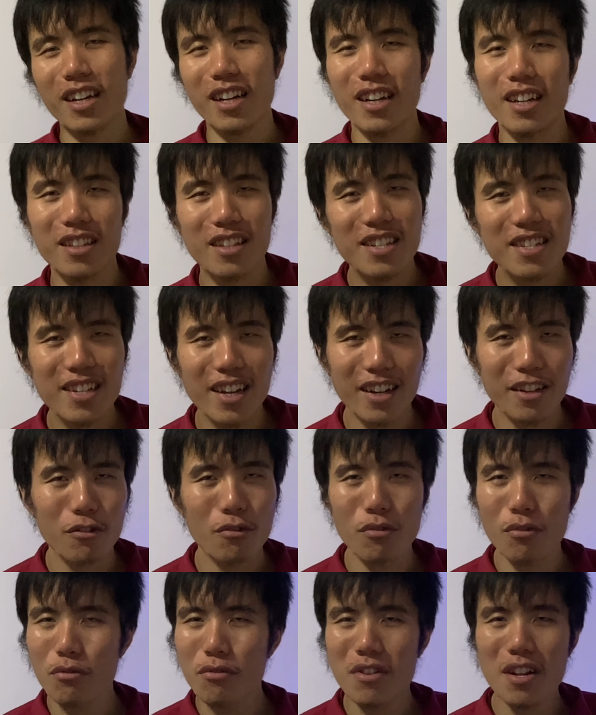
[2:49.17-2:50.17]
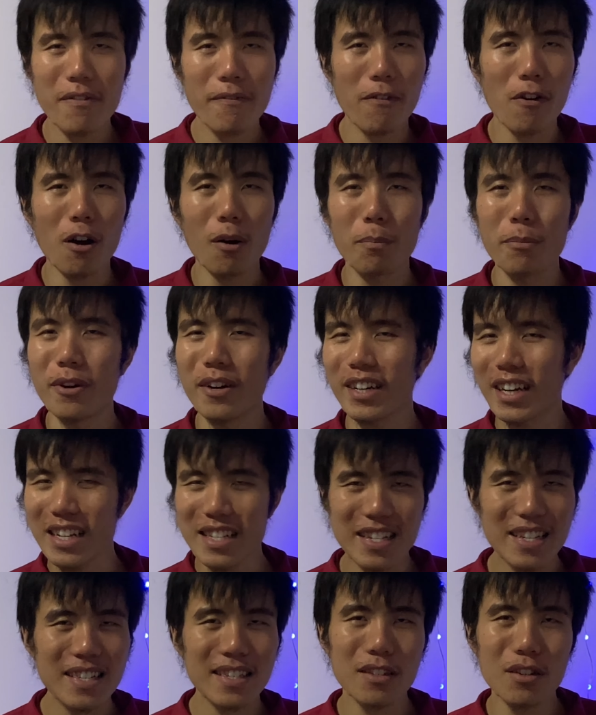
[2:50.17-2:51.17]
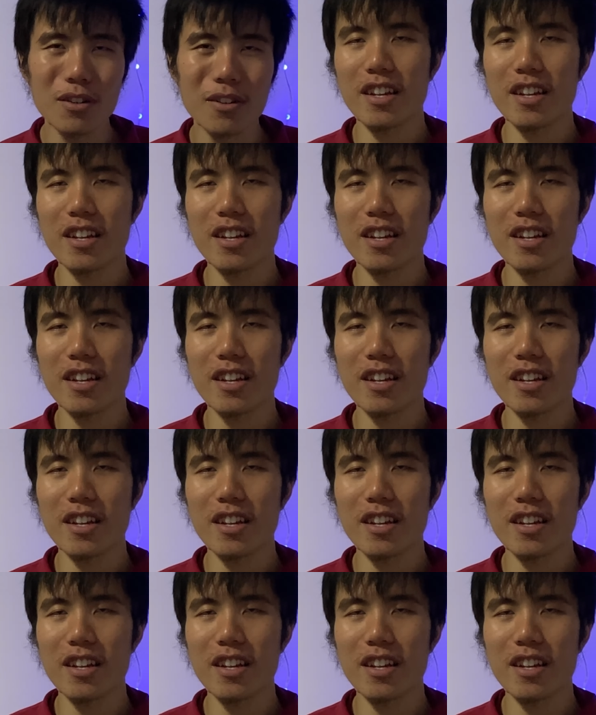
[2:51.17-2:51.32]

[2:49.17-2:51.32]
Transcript: un design uniforme euh, résistant